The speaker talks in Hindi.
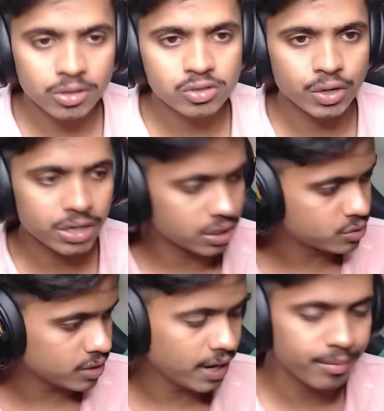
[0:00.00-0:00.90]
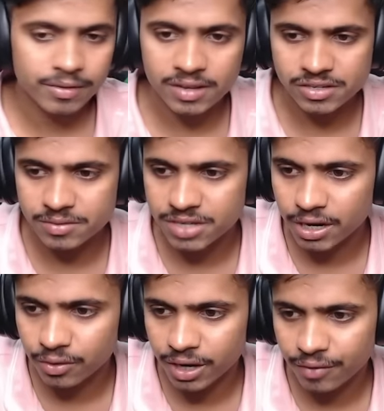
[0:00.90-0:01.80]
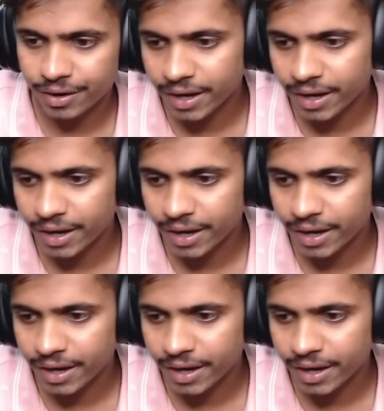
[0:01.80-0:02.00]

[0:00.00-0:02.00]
तो ज्वाइन कर चुके हैं एंड बस कस्टम स्टार्ट होने का वेट